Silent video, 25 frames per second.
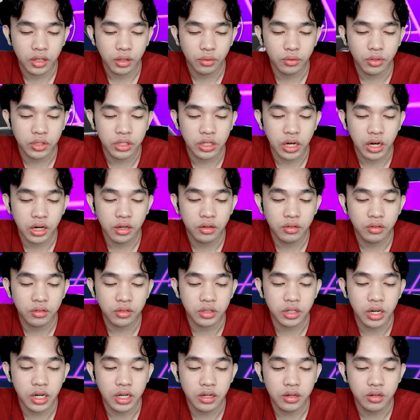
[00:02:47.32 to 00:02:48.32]
uh jago
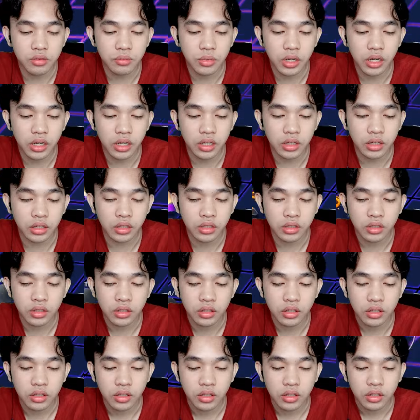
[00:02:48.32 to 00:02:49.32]
jago mereka
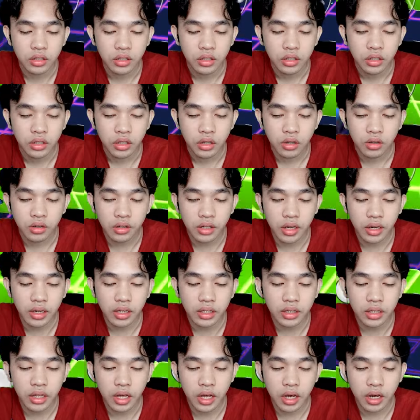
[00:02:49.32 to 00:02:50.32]
oke
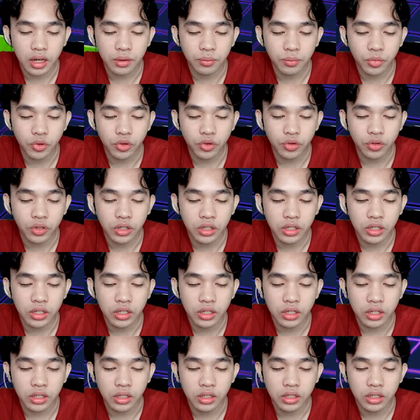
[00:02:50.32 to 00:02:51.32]
kita akan pukul ini
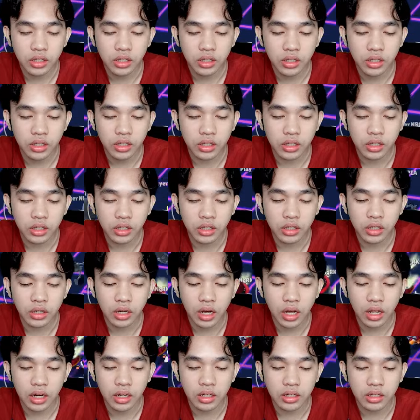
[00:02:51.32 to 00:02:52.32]
ah
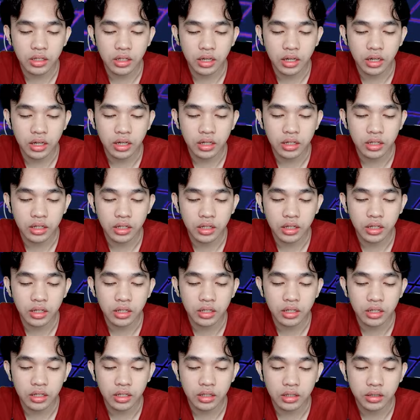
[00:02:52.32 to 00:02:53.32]
kalah dia kalah dia kalah
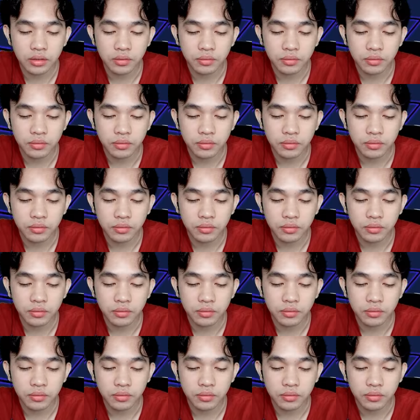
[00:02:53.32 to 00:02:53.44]
dia